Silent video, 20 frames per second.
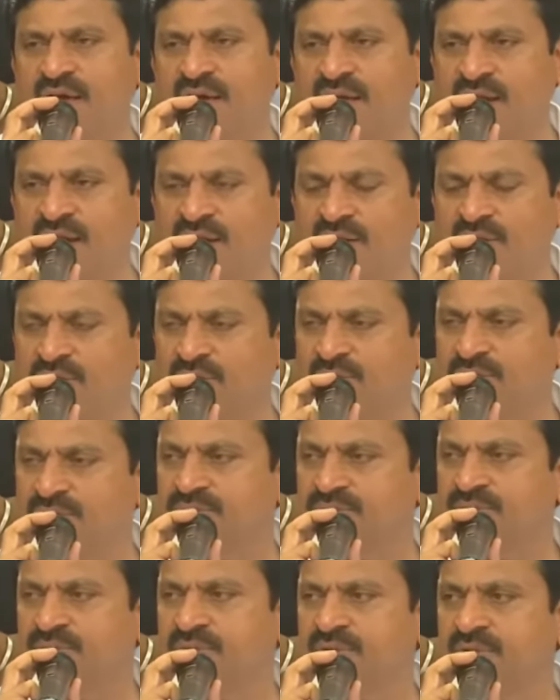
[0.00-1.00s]
ఆనాడు
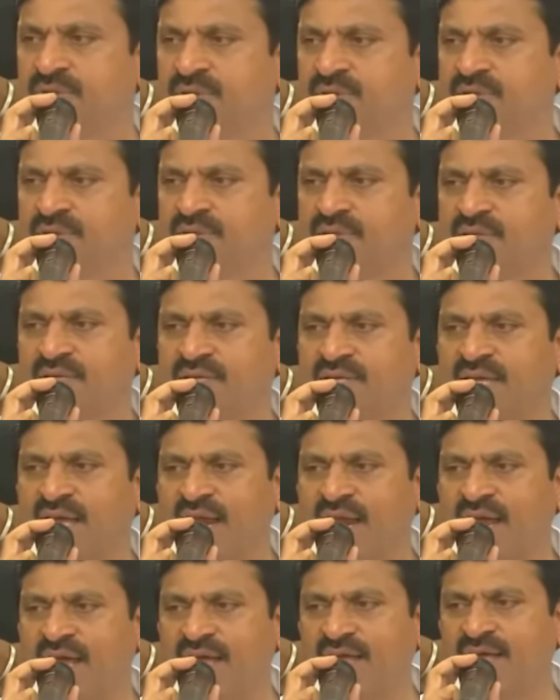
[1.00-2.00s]
ఎలా